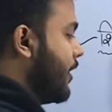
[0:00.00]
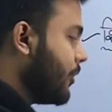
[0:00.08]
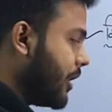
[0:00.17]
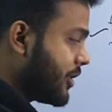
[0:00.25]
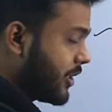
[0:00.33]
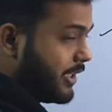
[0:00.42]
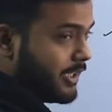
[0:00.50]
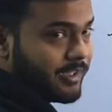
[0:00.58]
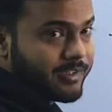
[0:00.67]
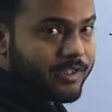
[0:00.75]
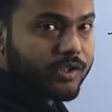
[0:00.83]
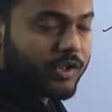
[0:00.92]
होना चाहिए
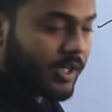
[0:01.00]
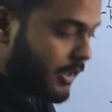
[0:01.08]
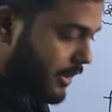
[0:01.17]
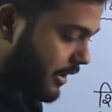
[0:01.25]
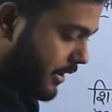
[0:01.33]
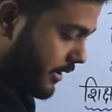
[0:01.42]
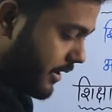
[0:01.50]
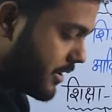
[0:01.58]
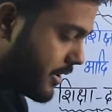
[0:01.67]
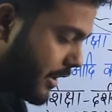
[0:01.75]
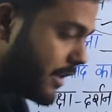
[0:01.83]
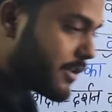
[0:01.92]
शिक्षक
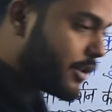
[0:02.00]
किस तरह